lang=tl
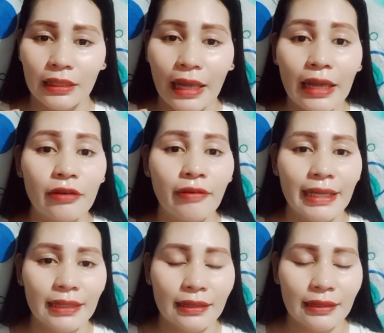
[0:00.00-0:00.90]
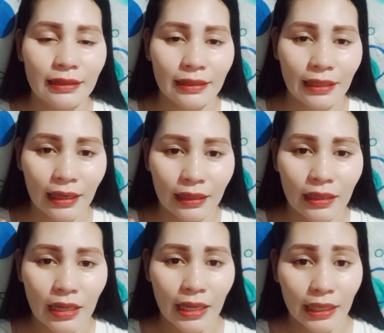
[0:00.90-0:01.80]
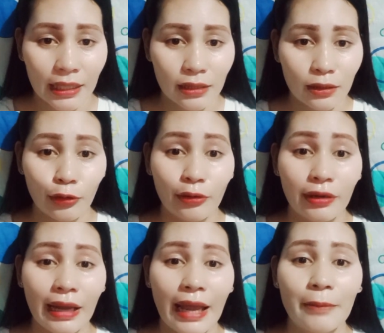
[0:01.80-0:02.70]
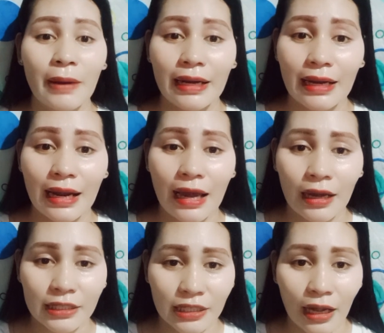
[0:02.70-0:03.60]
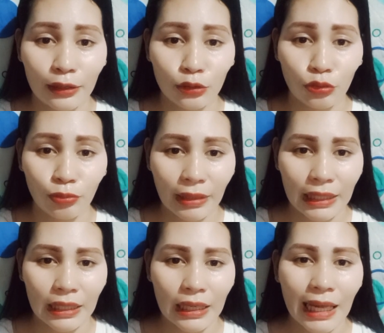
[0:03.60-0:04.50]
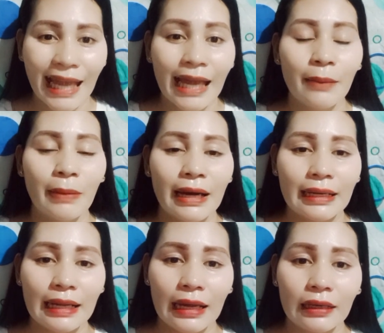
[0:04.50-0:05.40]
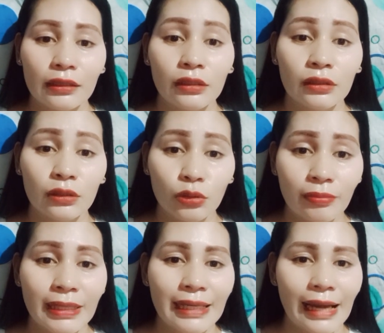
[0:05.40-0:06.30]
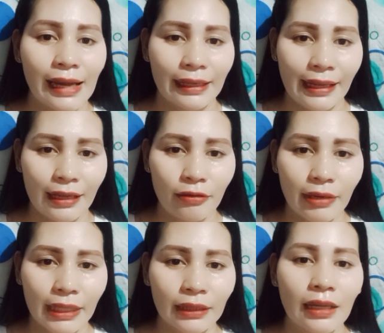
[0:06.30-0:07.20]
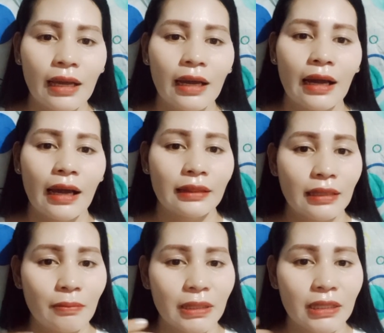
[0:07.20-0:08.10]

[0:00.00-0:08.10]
egg white ng itlog ay para lang siyang tubig. Para lang tubig ang egg white. At iba